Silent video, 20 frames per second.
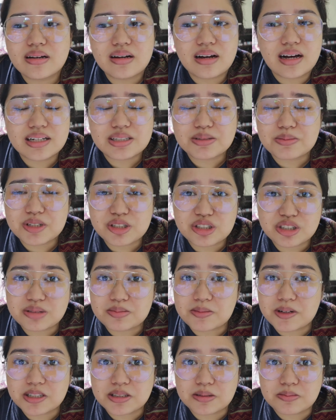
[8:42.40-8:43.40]
as much as
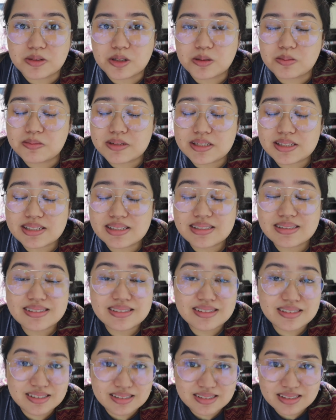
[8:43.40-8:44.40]
possible, please
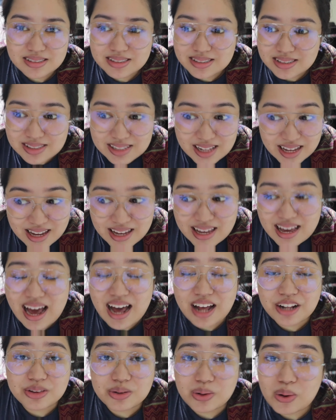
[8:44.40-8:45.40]
stay
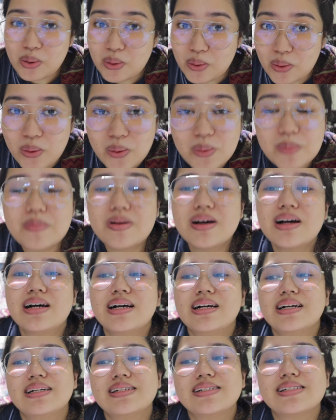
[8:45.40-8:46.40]
at home,
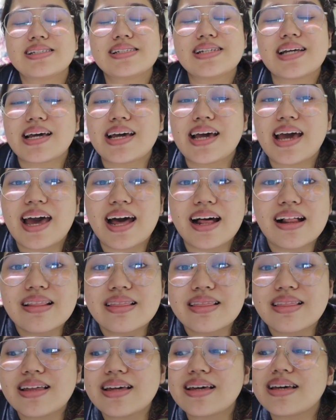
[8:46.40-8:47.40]
stay
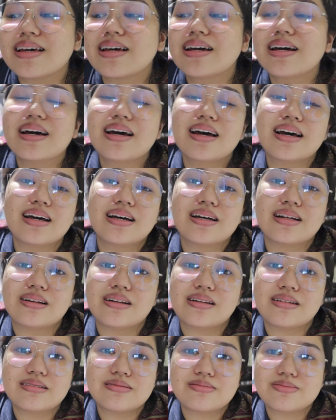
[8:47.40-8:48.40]
healthy,
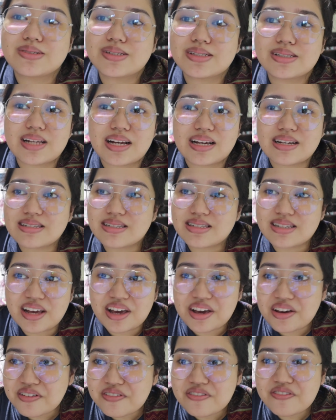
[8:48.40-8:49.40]
stay
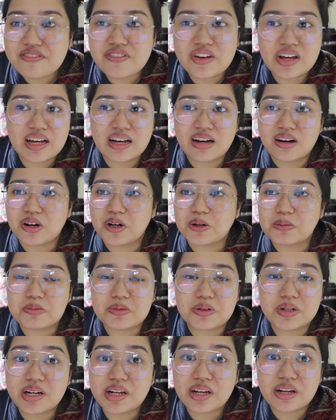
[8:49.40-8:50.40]
safe, um,
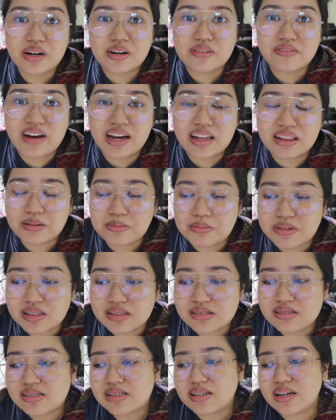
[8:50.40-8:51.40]
drink your
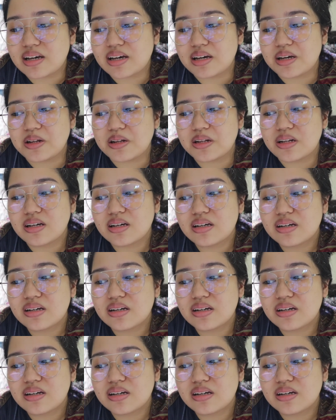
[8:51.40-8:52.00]
vitamins, and